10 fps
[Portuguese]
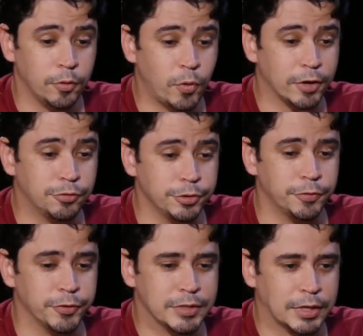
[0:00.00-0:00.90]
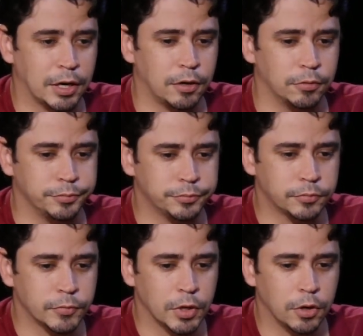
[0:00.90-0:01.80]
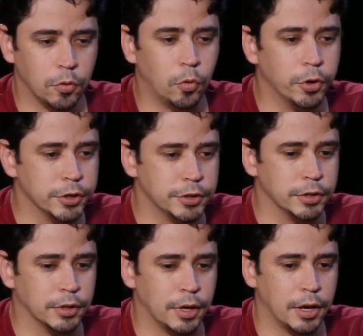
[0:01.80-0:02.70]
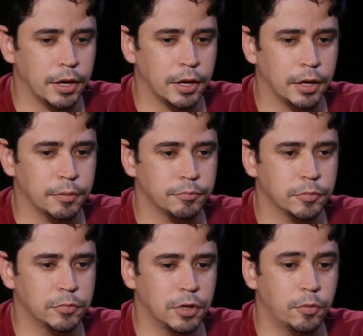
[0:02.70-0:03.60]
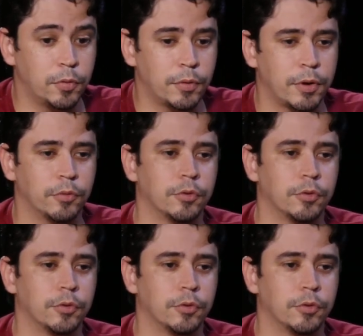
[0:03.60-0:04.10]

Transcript: O ajuste fiscal, hoje, é, não,